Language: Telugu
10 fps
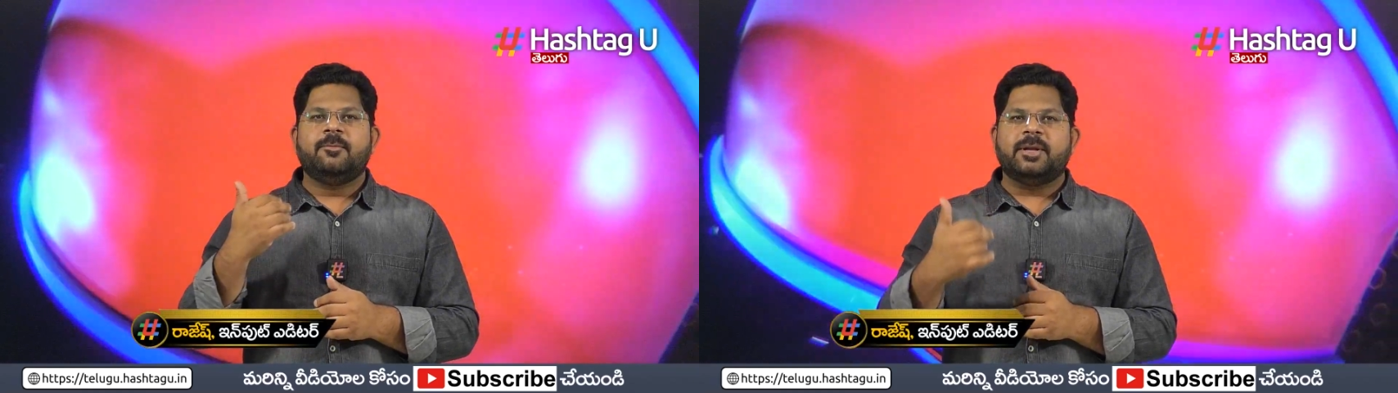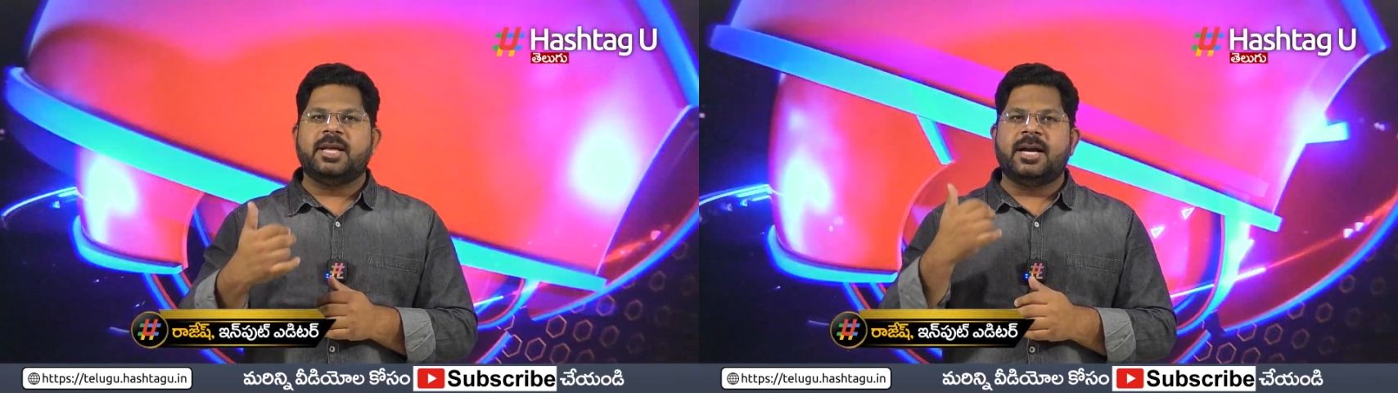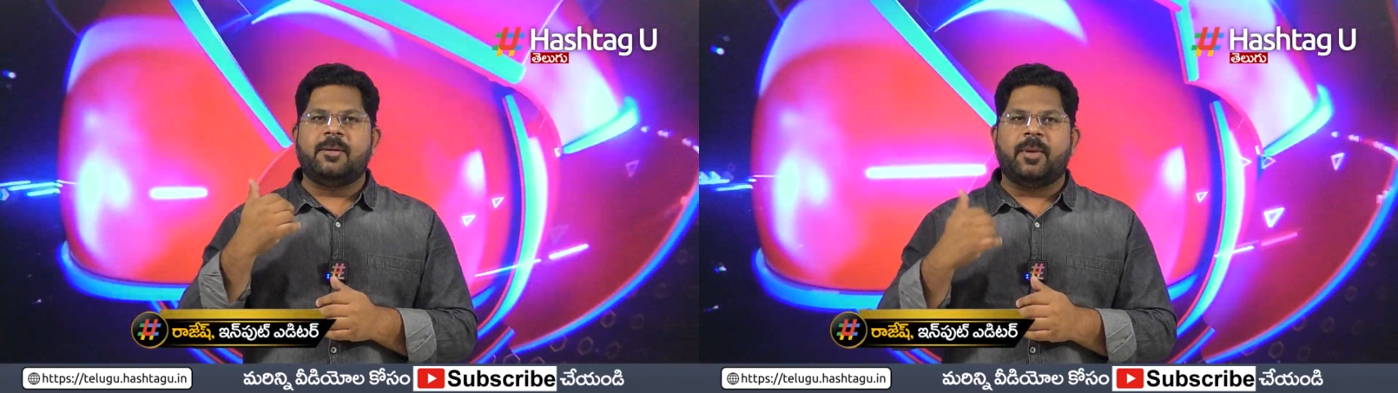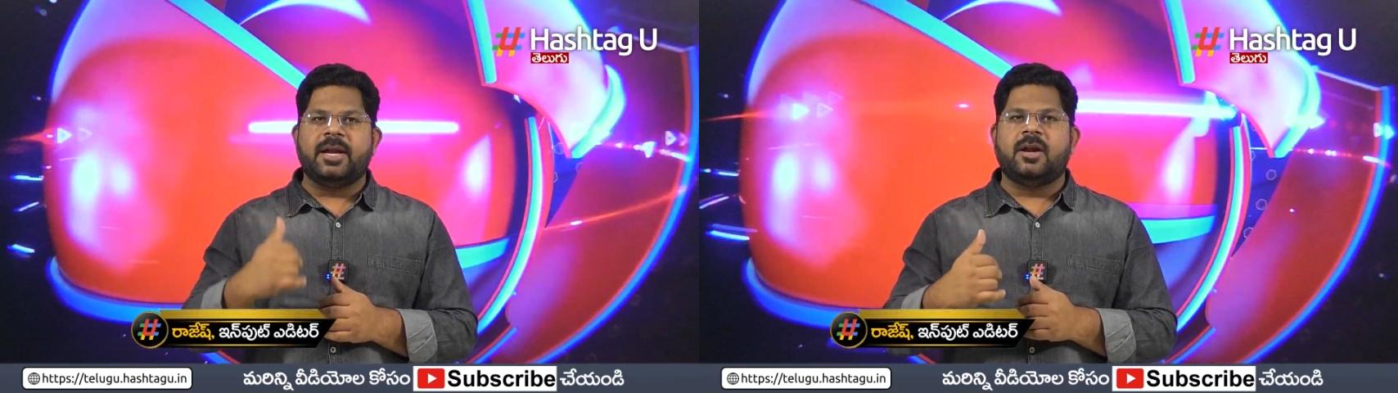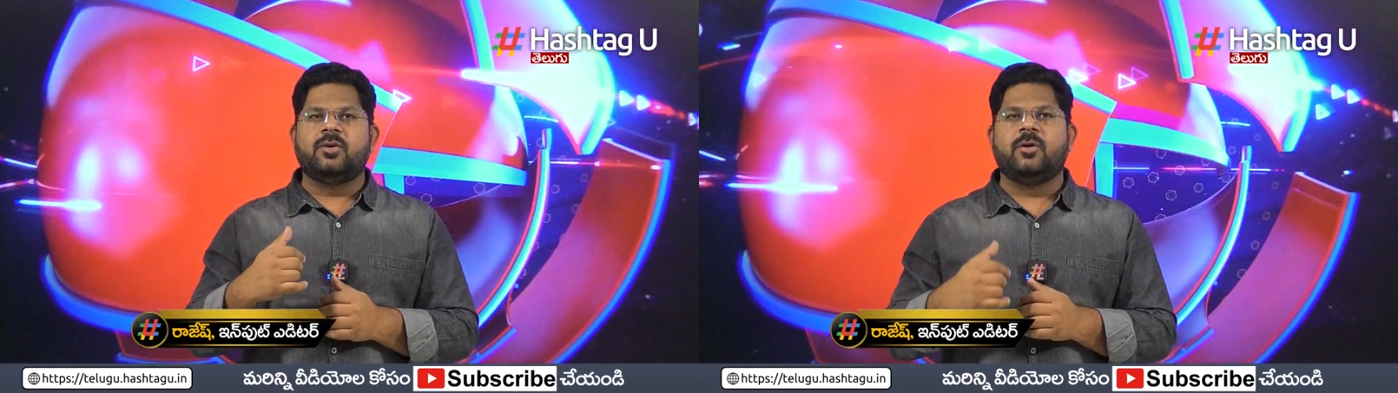బద్దంగా
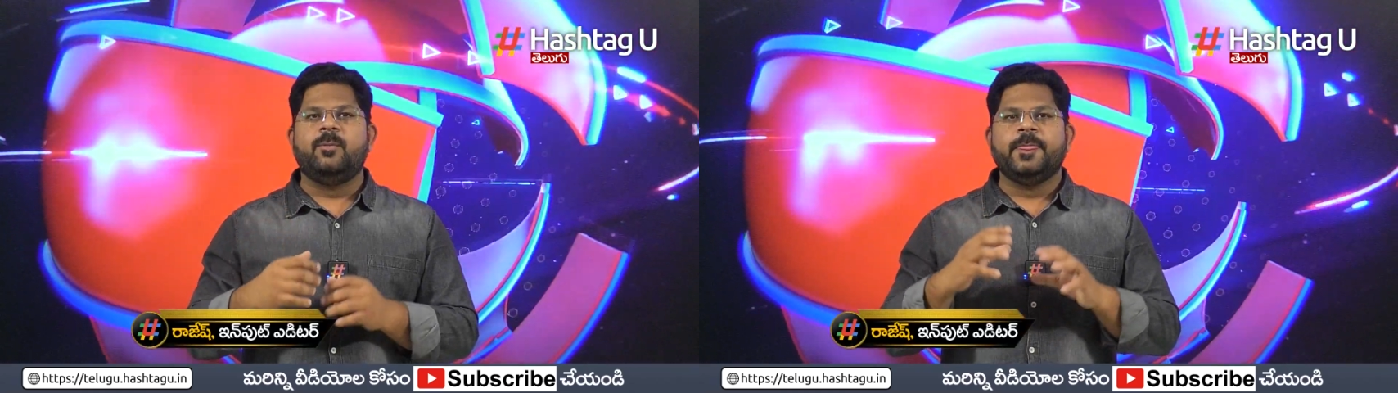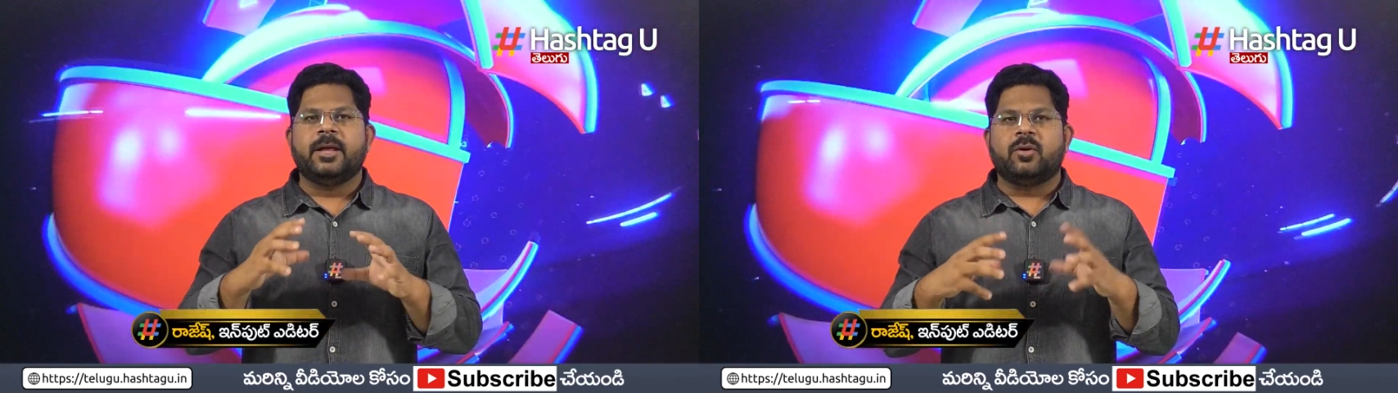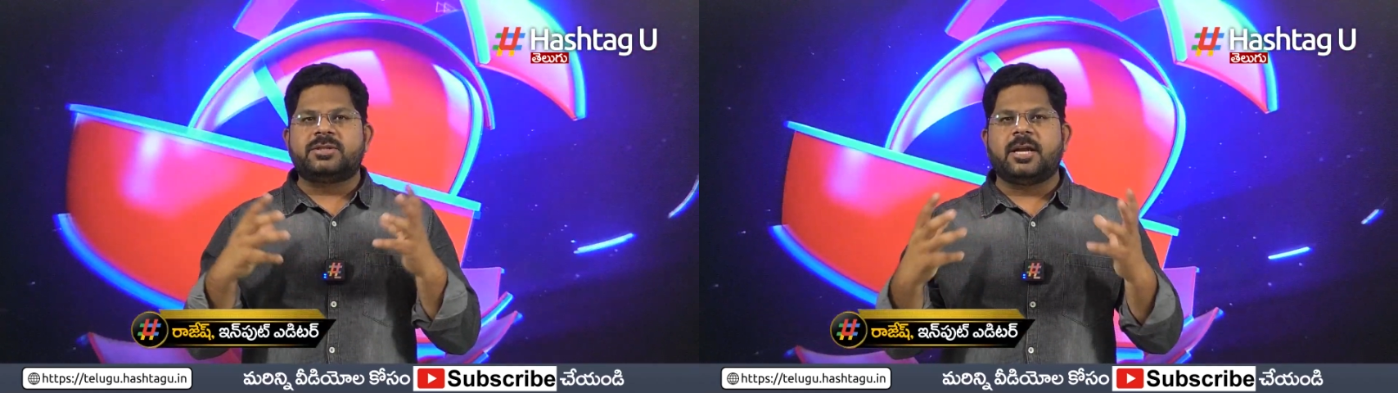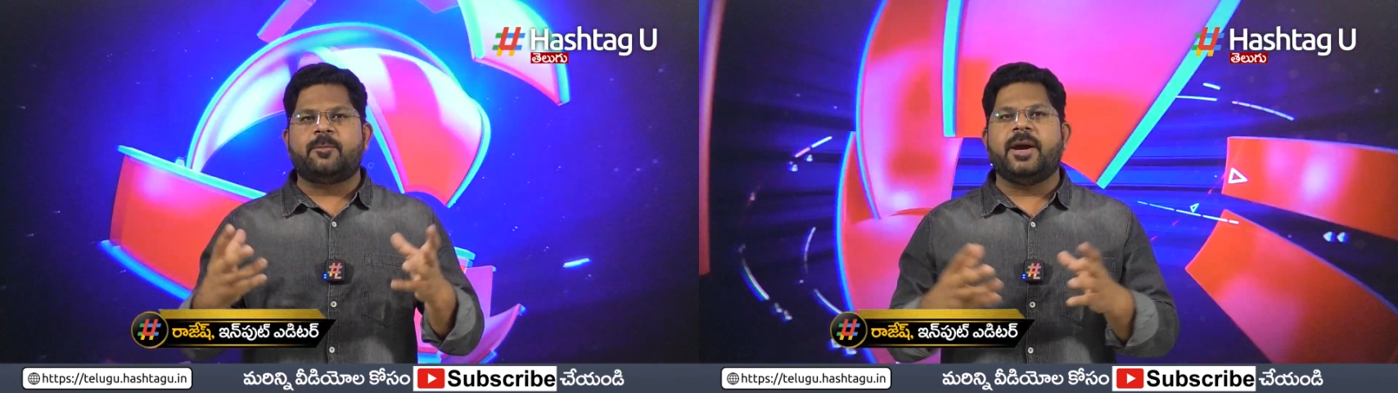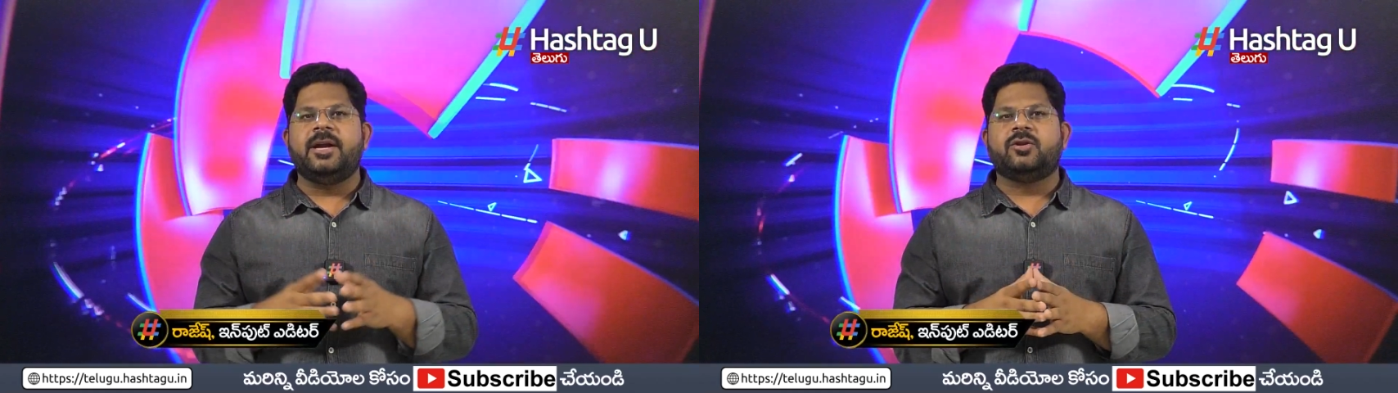మహిళలకు
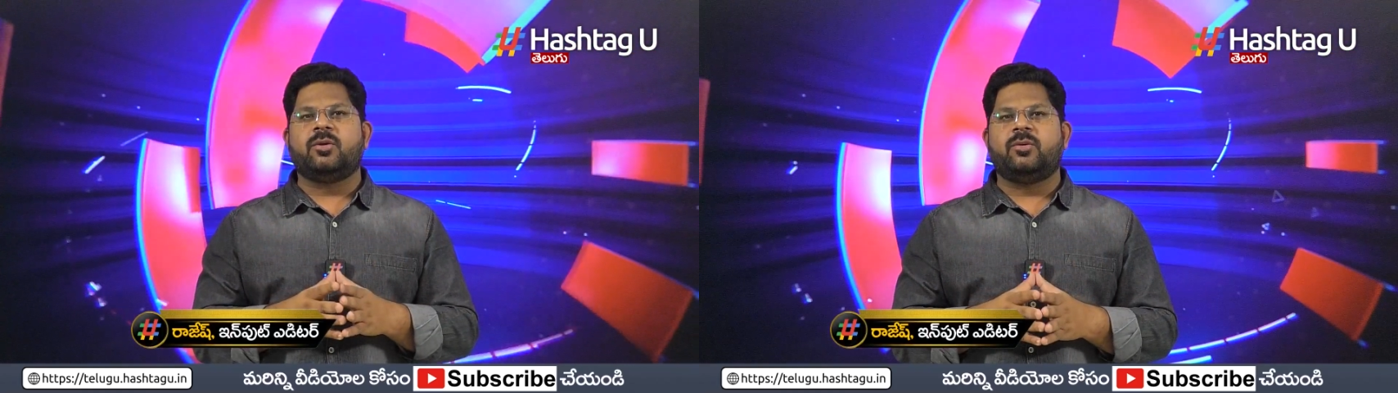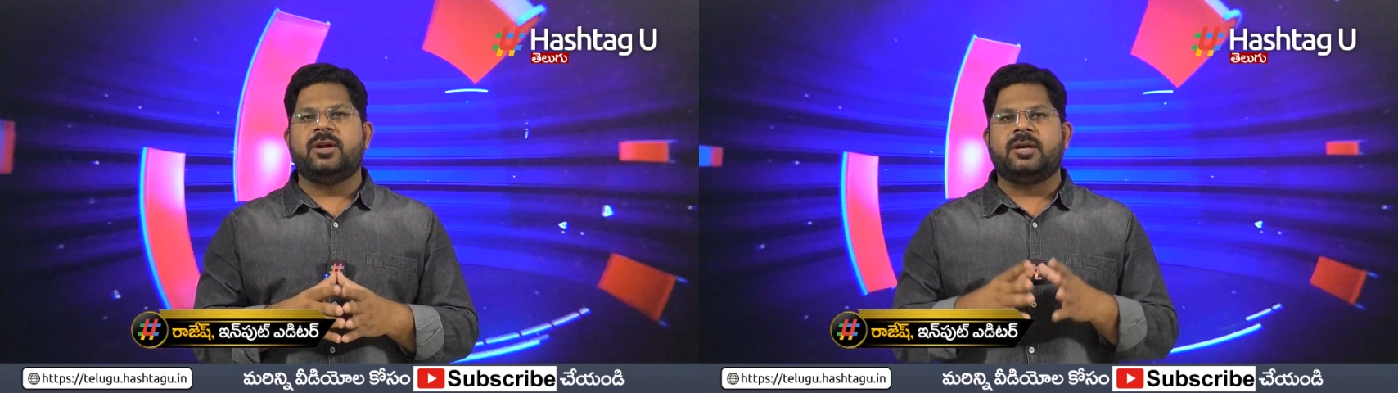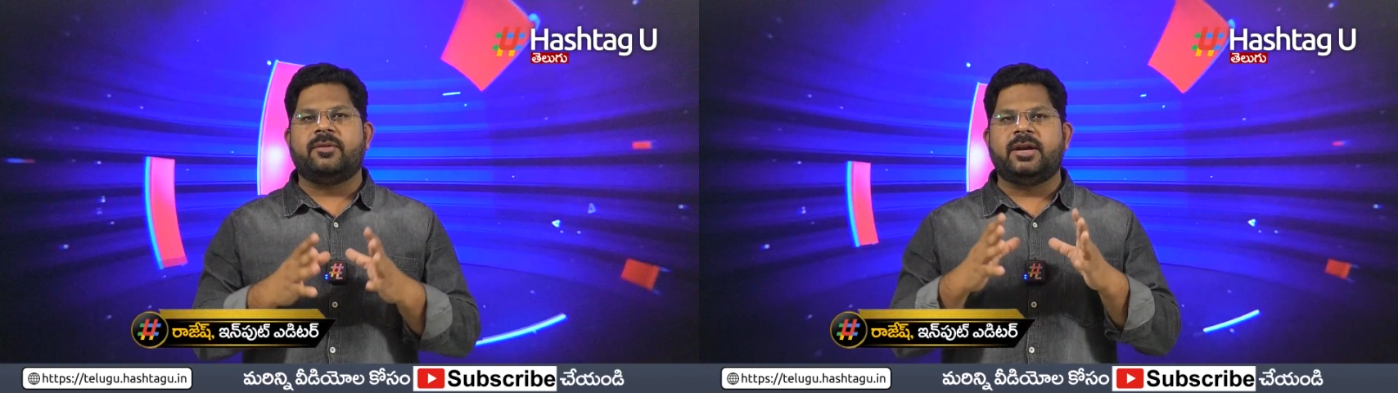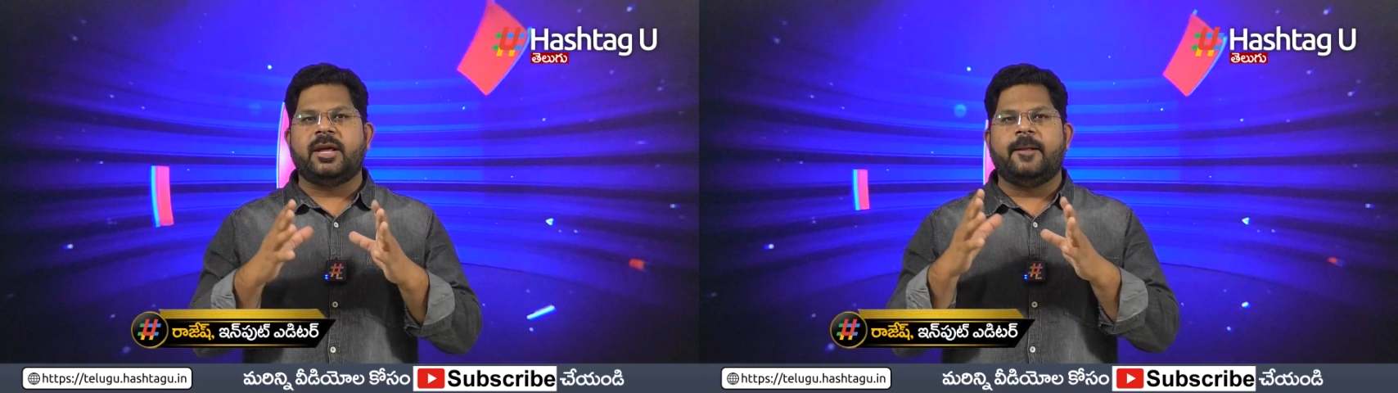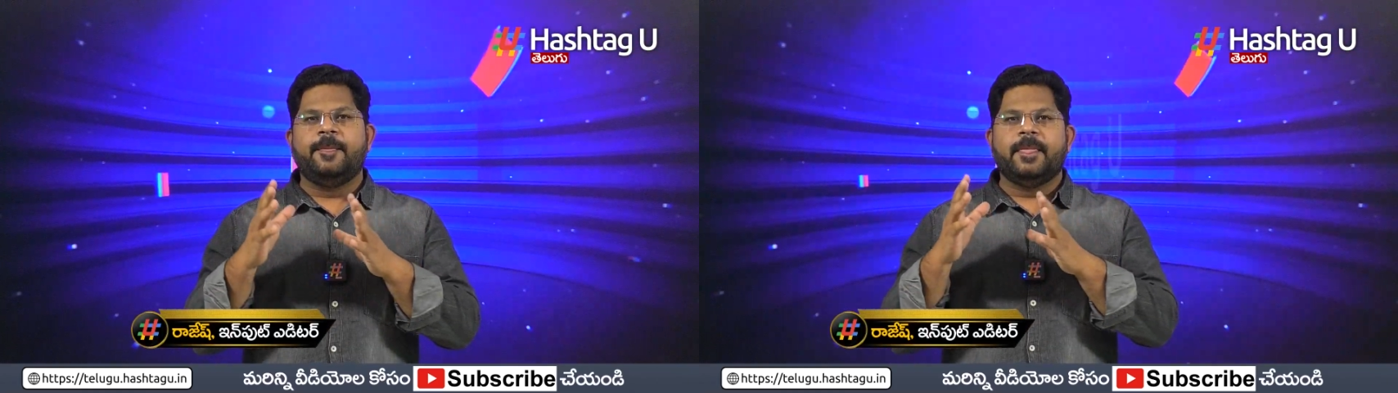రోస్టర్ పాయింట్లతో కూడినటువంటి